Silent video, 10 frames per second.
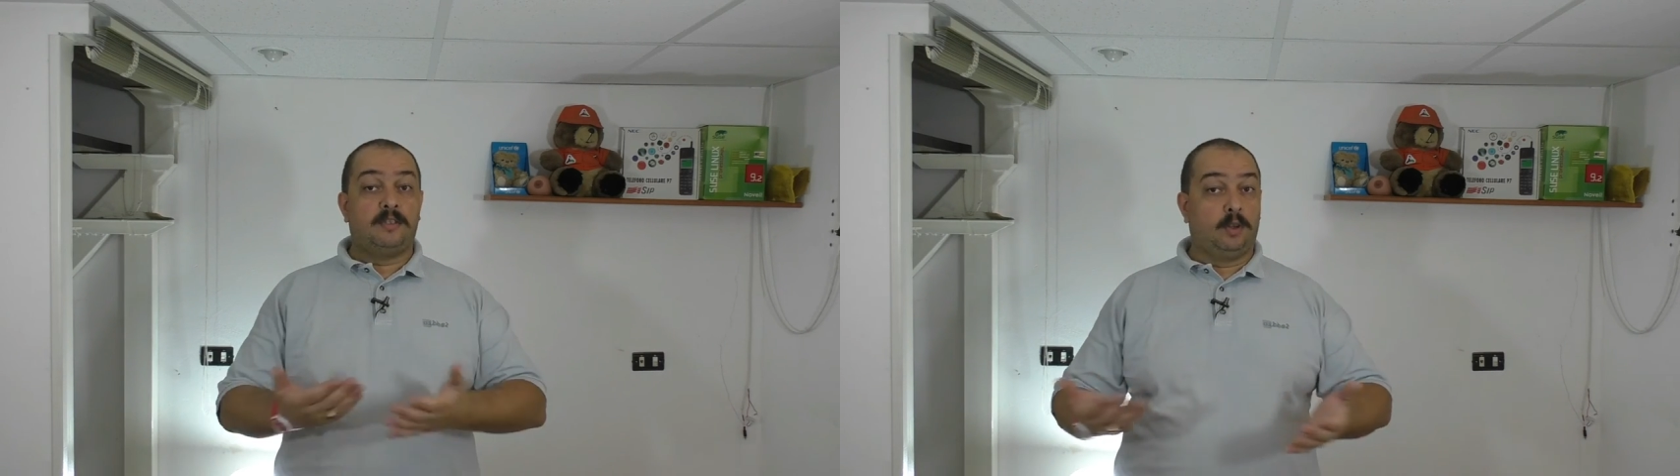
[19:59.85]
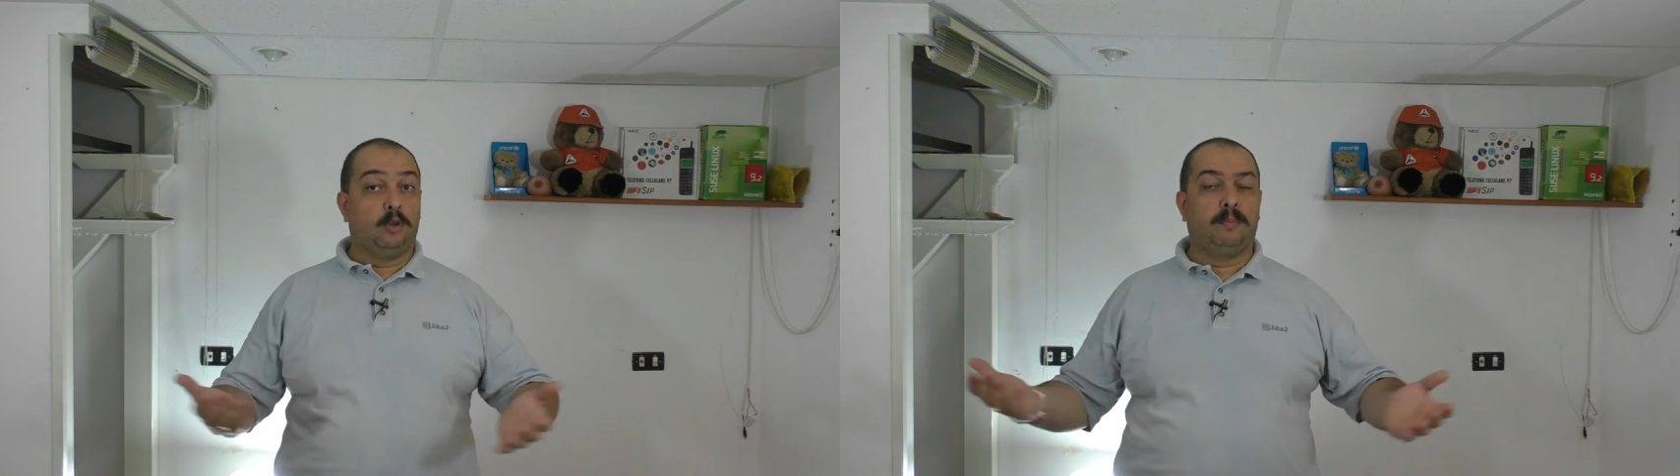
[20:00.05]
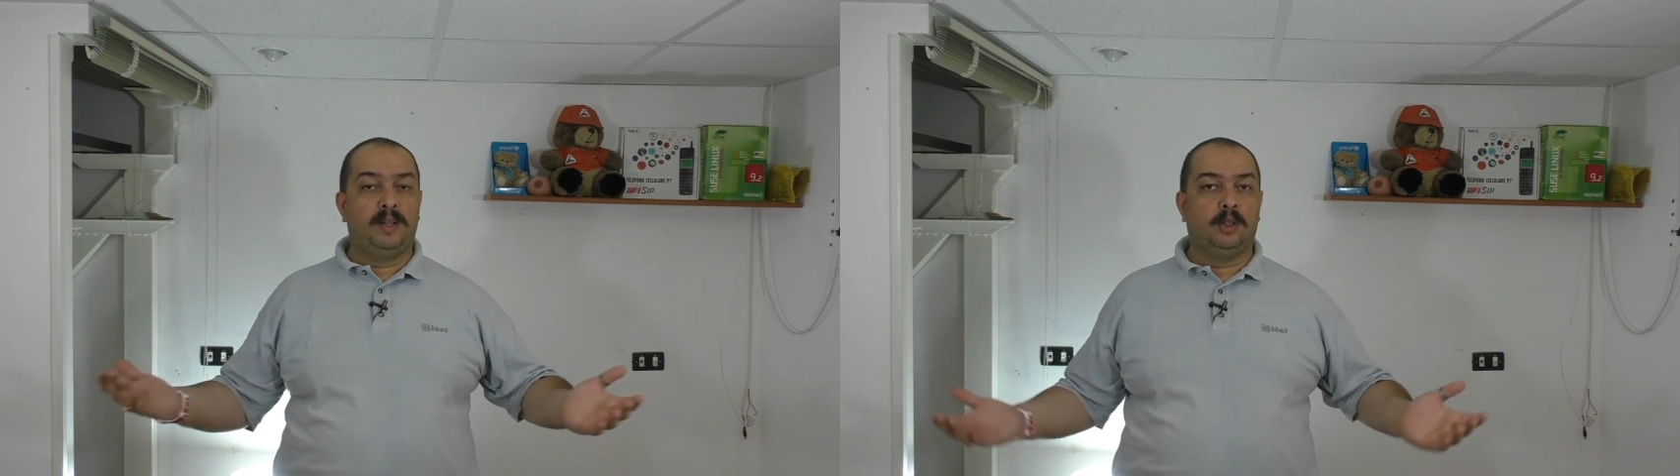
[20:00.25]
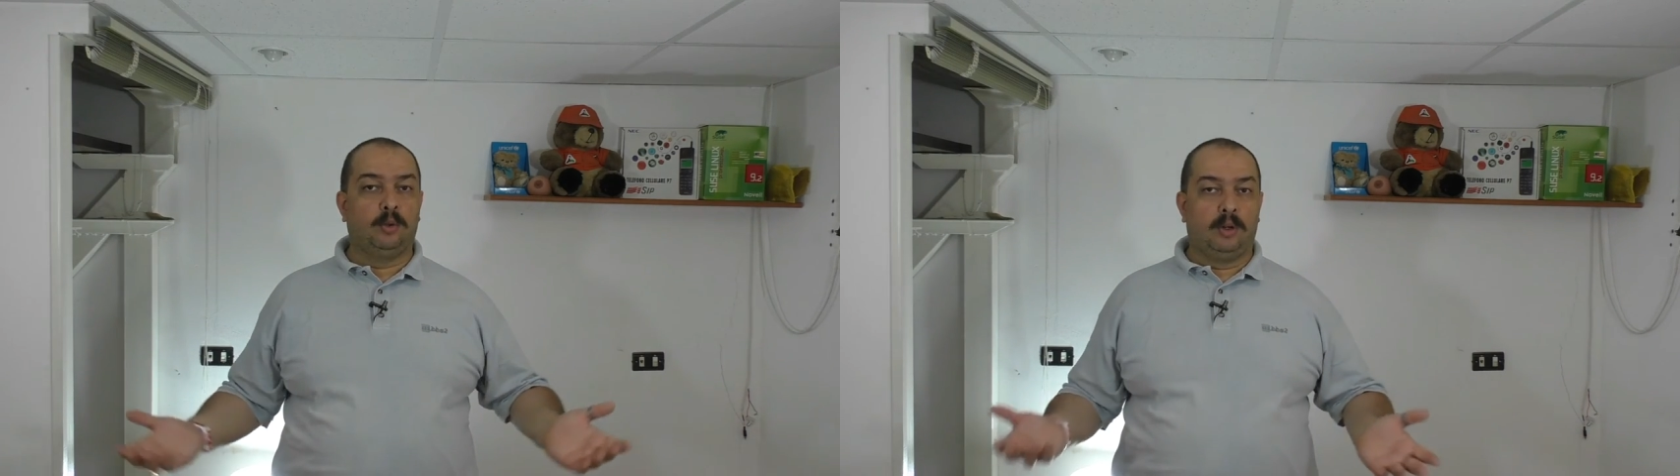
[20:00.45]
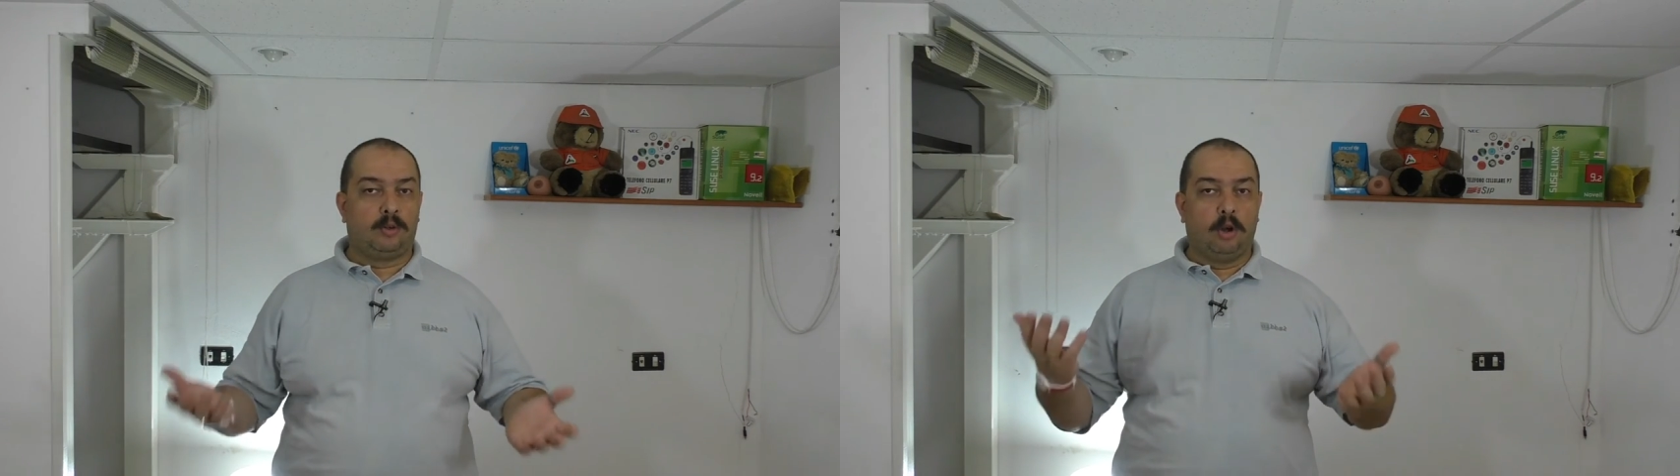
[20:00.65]
Se ho
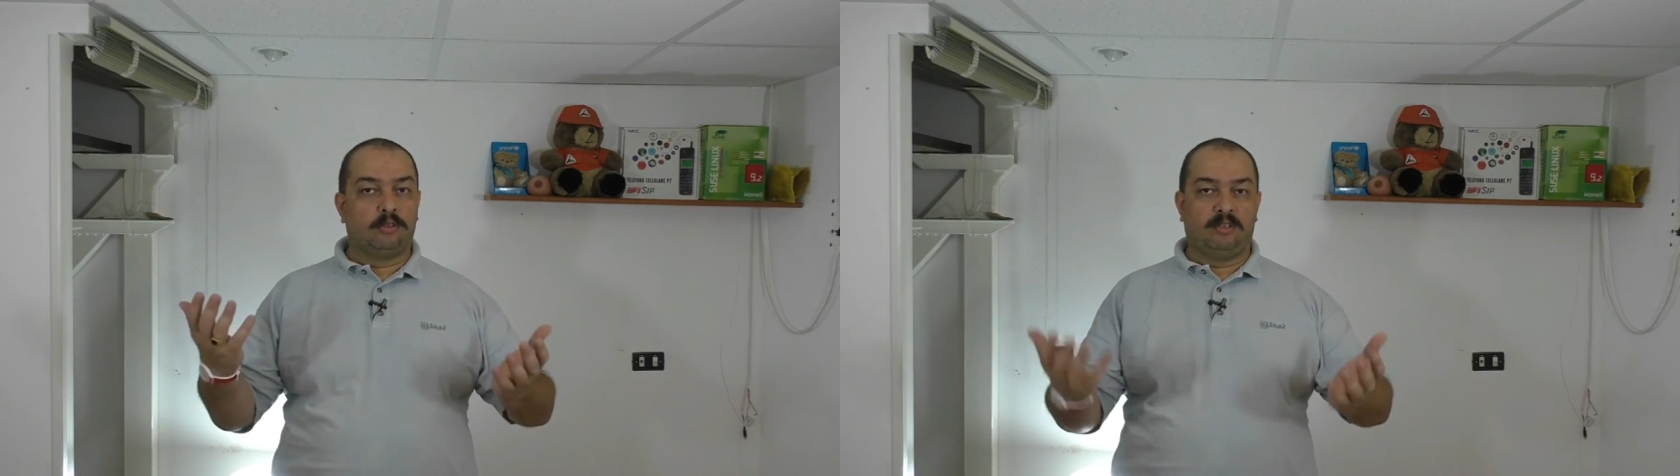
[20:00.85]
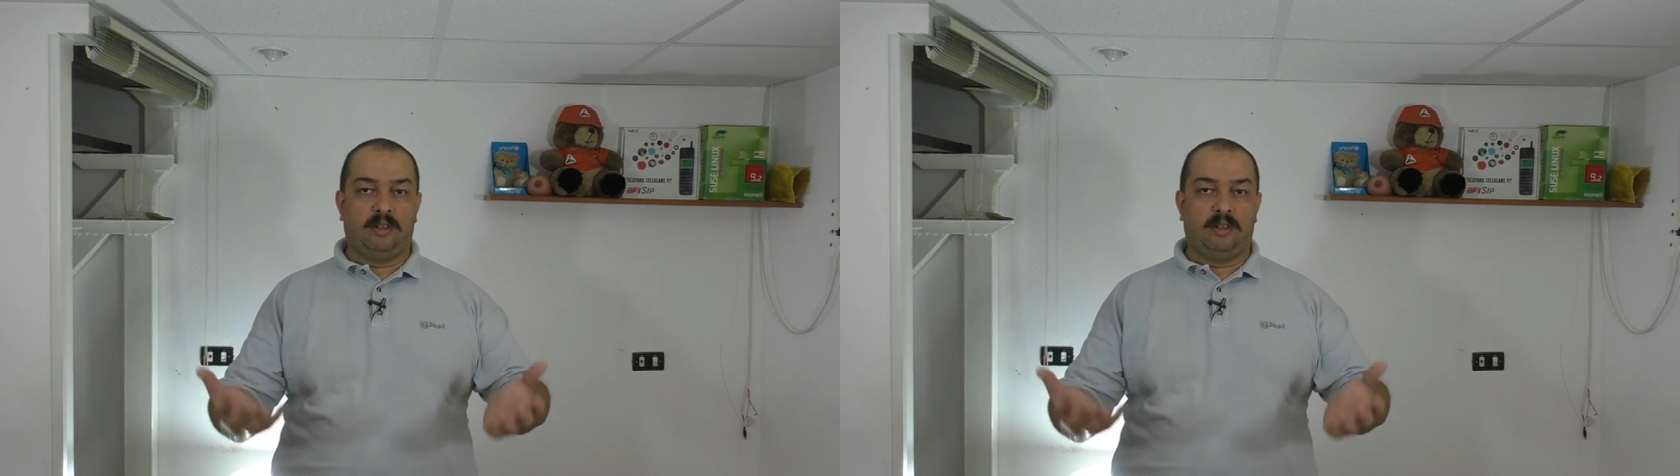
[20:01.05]
sbagliato qualcosa,